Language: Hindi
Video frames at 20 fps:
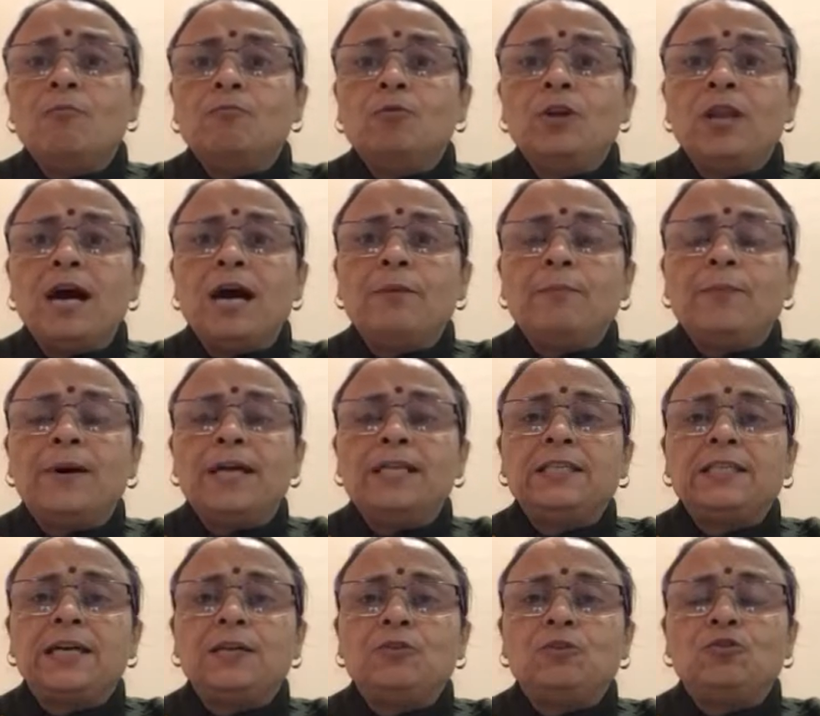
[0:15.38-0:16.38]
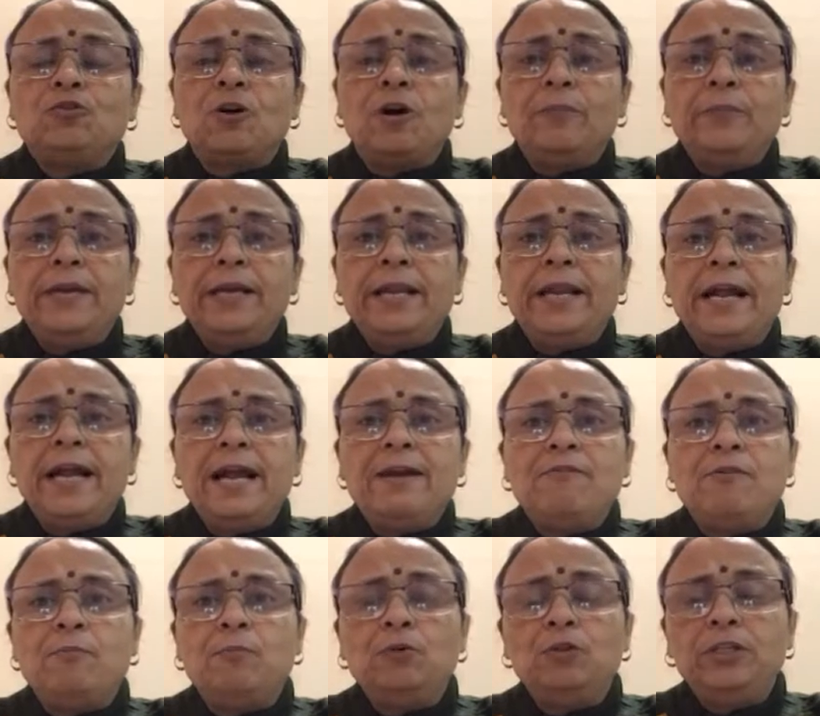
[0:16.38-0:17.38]
मूलांक पाँच का जो स्वामी ग्रह है
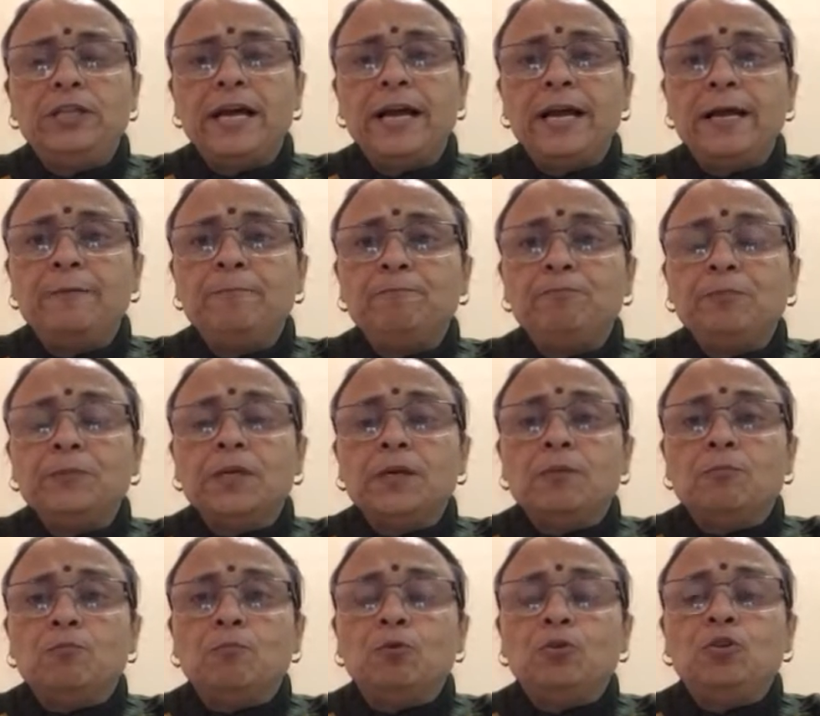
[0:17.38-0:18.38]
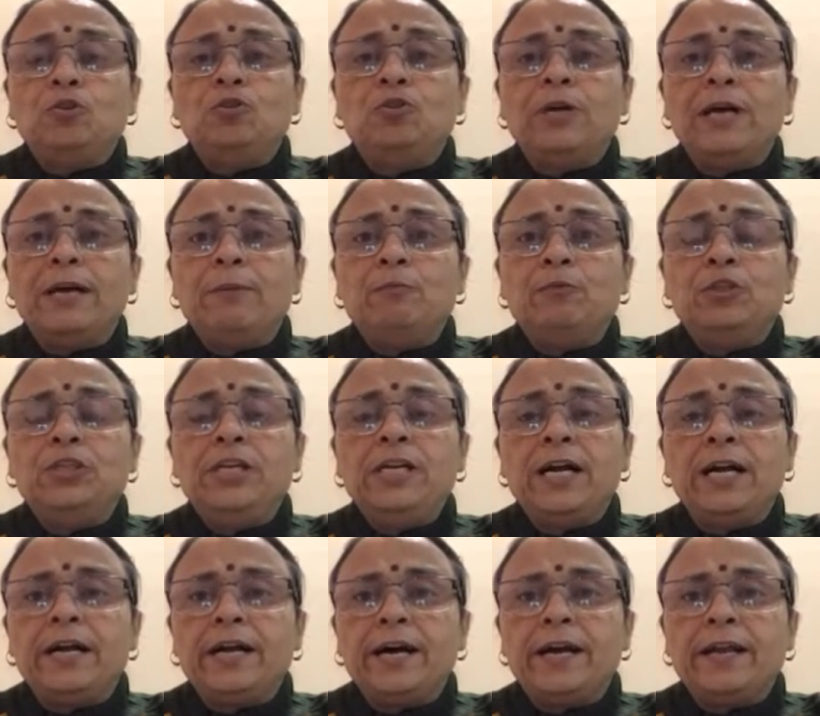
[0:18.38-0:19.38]
वह बुद्ध है बुद्ध जो है बुद्धि
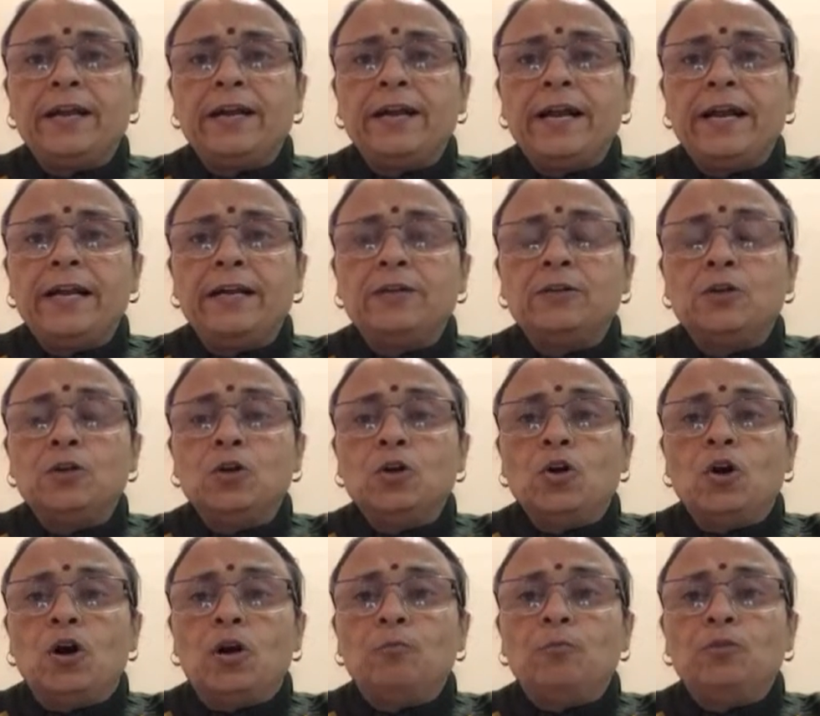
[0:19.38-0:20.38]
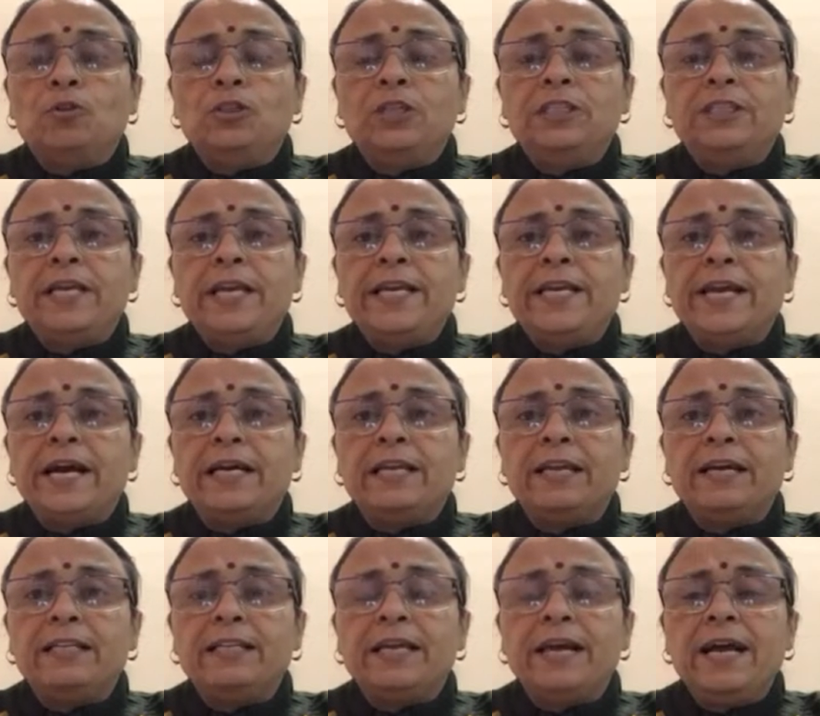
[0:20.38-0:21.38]
का कारक है और बुद्धि से ही
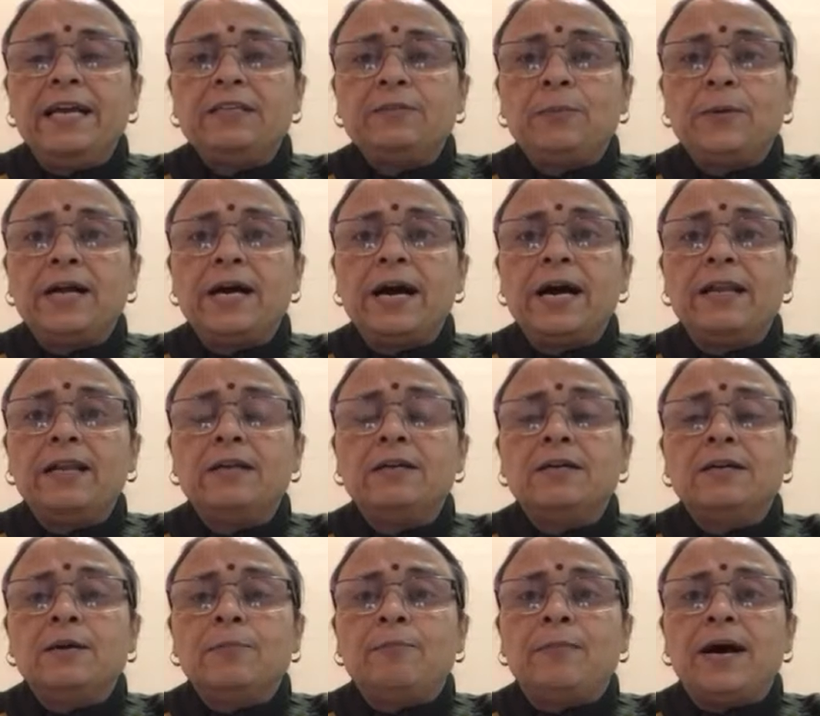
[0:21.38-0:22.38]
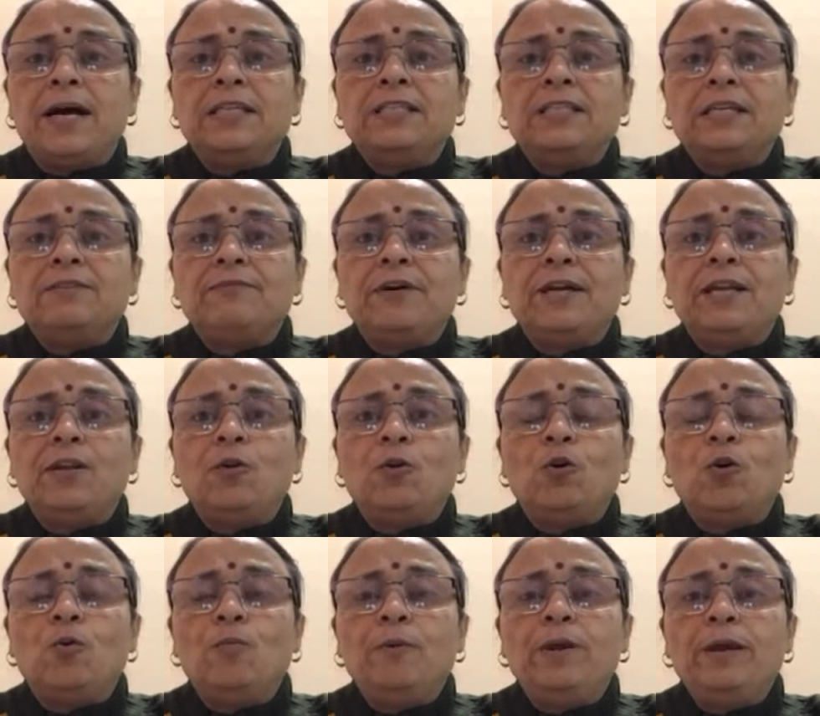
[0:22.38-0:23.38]
ज्ञान आता है इस प्रकार पाँच अंक वाले
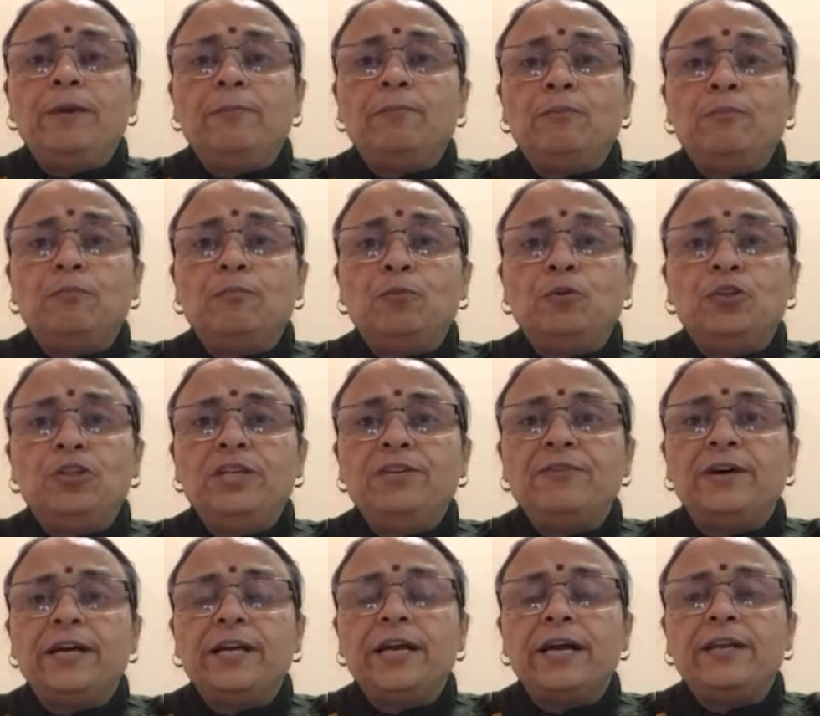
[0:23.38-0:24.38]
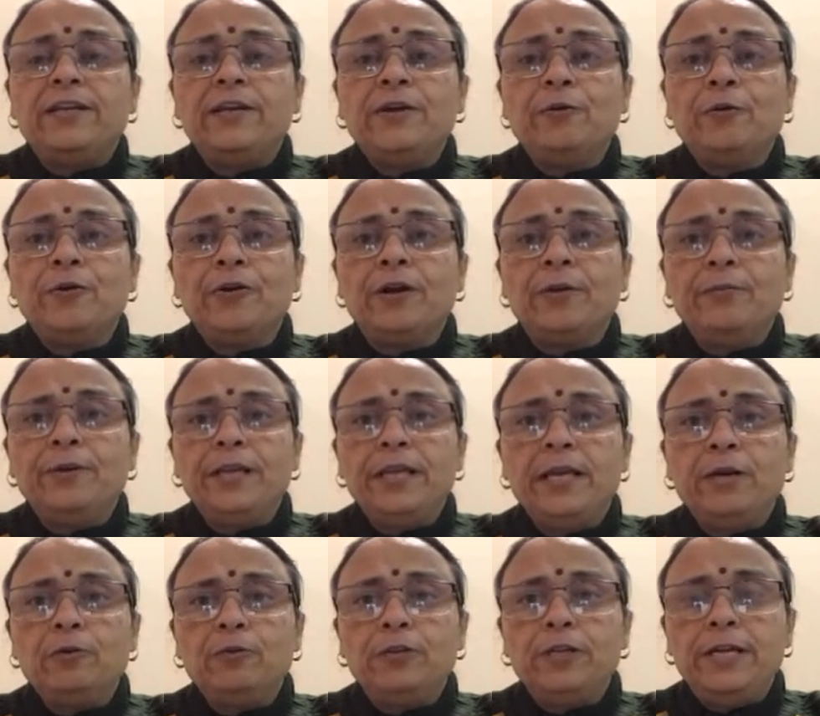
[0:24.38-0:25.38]
लोगों में बुद्धि व ज्ञान की कोई कमी
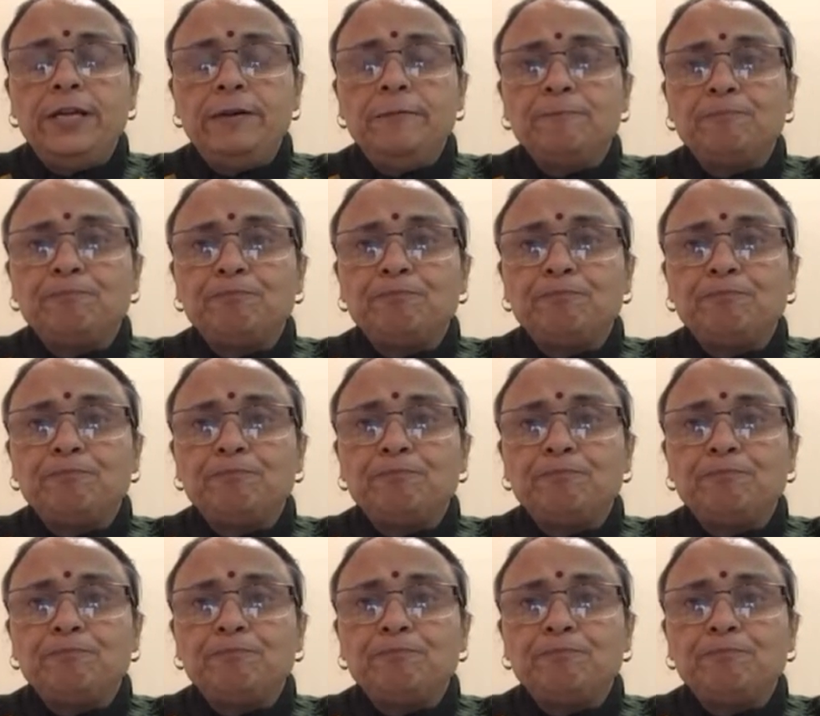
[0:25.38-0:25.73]
नहीं होती